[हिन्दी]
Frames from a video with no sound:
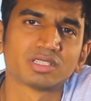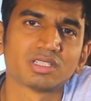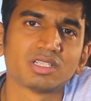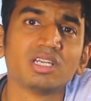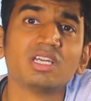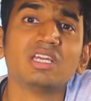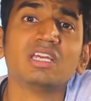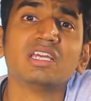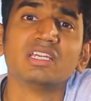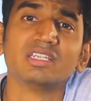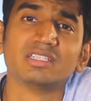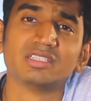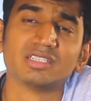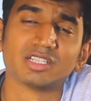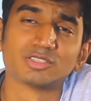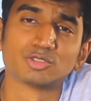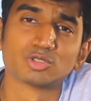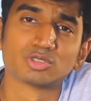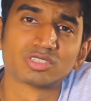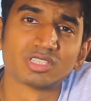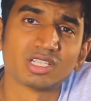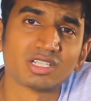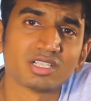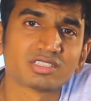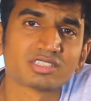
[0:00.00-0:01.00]
हैं या जो
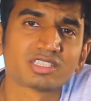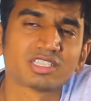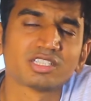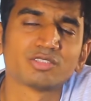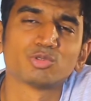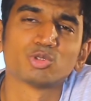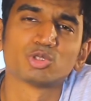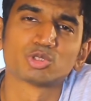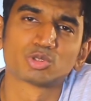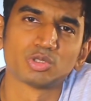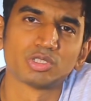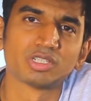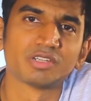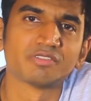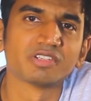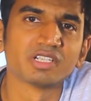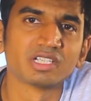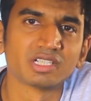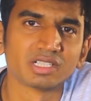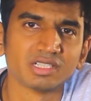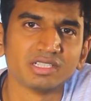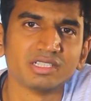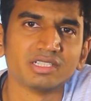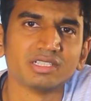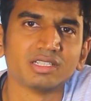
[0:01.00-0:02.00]
सेलर्स हैं वो इसको
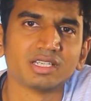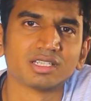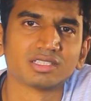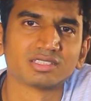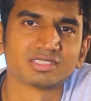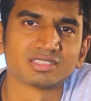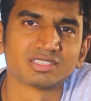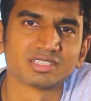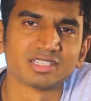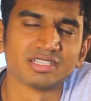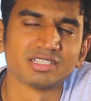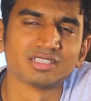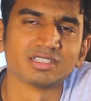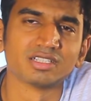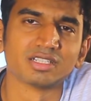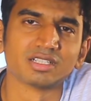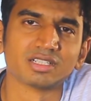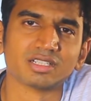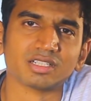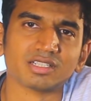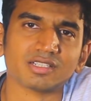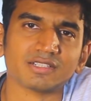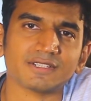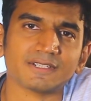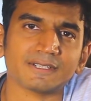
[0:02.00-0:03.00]
डेफिनेटली इंडिया सेंड कर
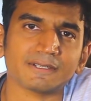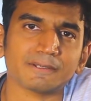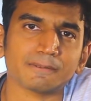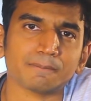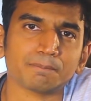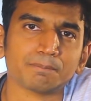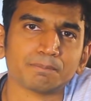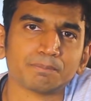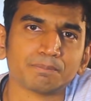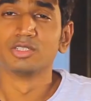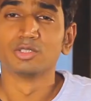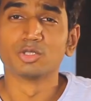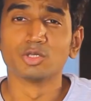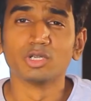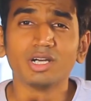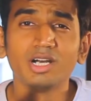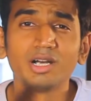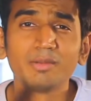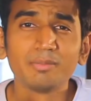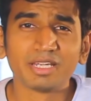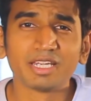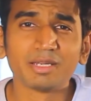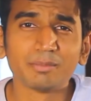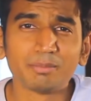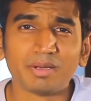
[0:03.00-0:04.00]
रहे हैं तो
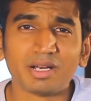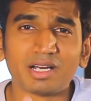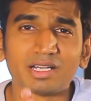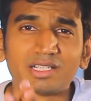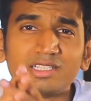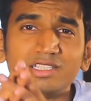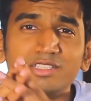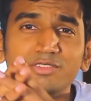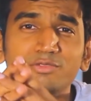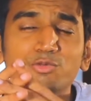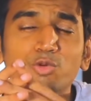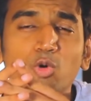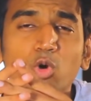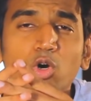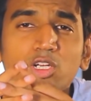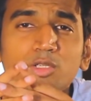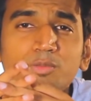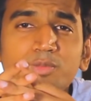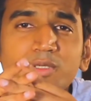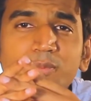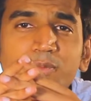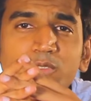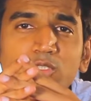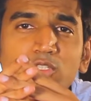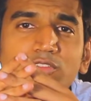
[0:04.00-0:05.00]
अब है बारी
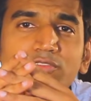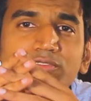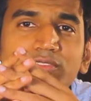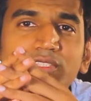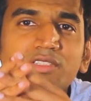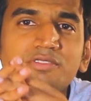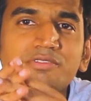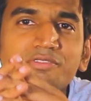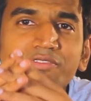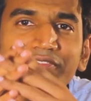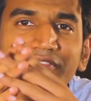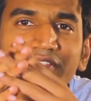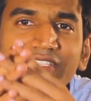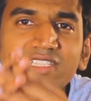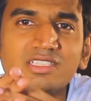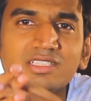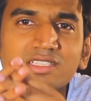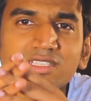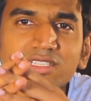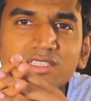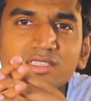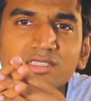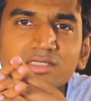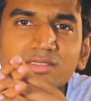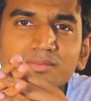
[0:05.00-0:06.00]
वॉलपेपर ऑफ द वीक
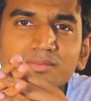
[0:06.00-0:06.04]
की